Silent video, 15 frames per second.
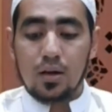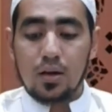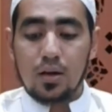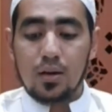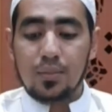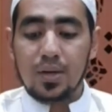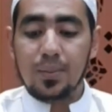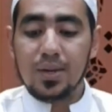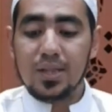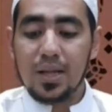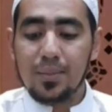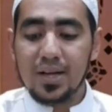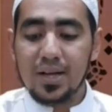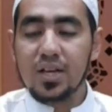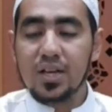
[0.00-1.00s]
Yang
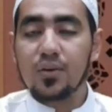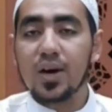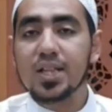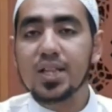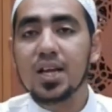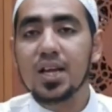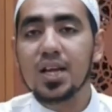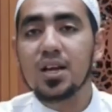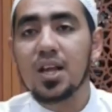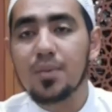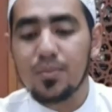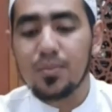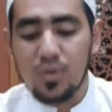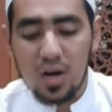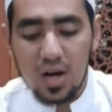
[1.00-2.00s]
pertama yang diriwayatkan oleh
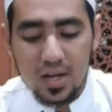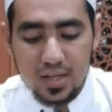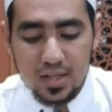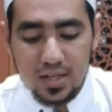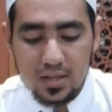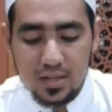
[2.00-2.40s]
Imam Bukhari